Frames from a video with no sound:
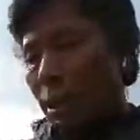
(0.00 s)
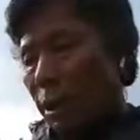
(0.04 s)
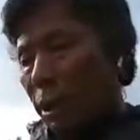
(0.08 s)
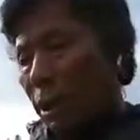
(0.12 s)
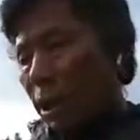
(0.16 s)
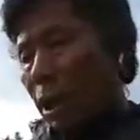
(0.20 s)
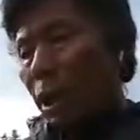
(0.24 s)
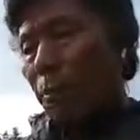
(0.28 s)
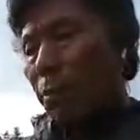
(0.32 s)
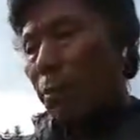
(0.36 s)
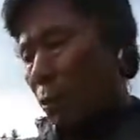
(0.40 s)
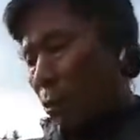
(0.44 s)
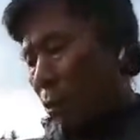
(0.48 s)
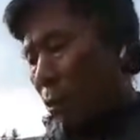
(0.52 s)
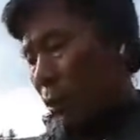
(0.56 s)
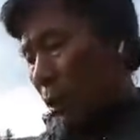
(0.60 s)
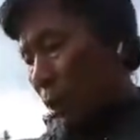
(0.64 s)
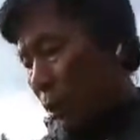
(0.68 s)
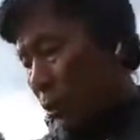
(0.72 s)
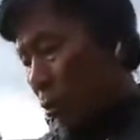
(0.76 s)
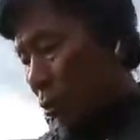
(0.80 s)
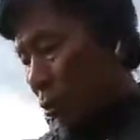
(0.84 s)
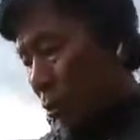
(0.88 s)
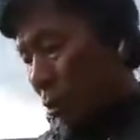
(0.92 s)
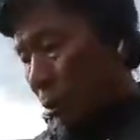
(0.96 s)
앞으로
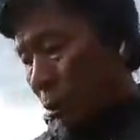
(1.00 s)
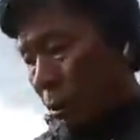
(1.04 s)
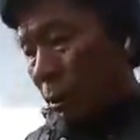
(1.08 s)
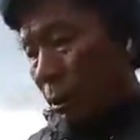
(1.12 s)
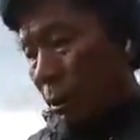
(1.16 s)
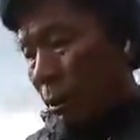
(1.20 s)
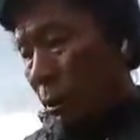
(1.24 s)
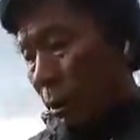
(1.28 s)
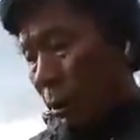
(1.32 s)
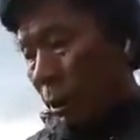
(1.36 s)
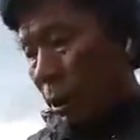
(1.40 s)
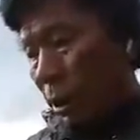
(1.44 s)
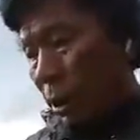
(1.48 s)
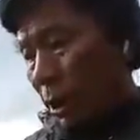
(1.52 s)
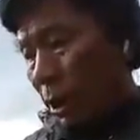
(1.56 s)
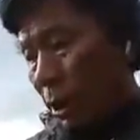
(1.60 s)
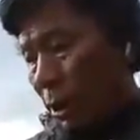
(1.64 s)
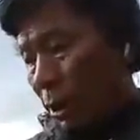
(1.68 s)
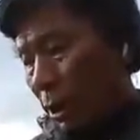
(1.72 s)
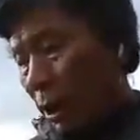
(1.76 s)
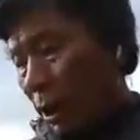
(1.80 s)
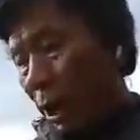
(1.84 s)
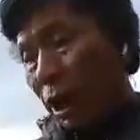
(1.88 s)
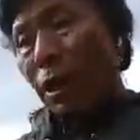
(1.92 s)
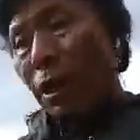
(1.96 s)
계속
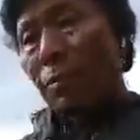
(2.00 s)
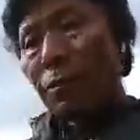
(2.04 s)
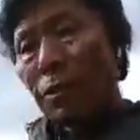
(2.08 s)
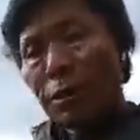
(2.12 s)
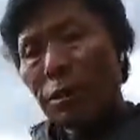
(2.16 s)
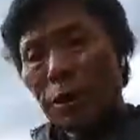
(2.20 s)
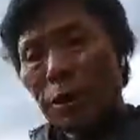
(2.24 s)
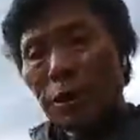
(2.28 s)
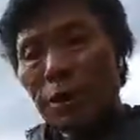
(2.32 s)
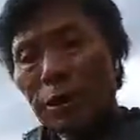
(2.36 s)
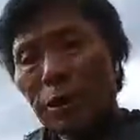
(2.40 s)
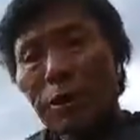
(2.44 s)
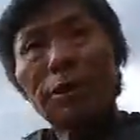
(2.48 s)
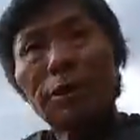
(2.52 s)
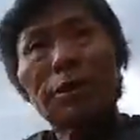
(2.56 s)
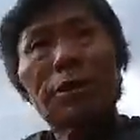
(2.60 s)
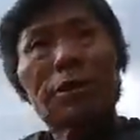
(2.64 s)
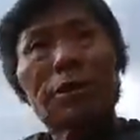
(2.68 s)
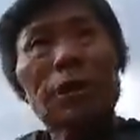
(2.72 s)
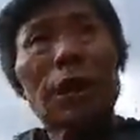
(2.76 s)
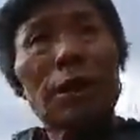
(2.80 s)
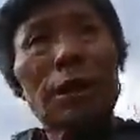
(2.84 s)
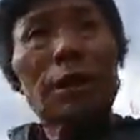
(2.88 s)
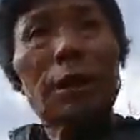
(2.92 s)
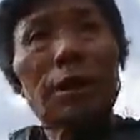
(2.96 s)
나가면서
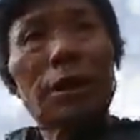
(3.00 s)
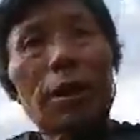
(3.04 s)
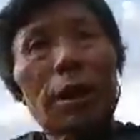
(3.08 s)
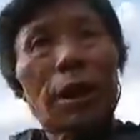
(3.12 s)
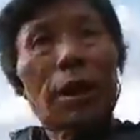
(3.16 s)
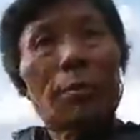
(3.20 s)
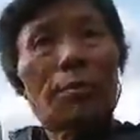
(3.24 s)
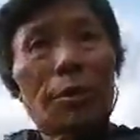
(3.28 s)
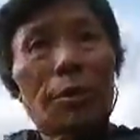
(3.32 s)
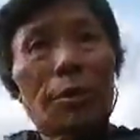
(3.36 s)
촬영을 한번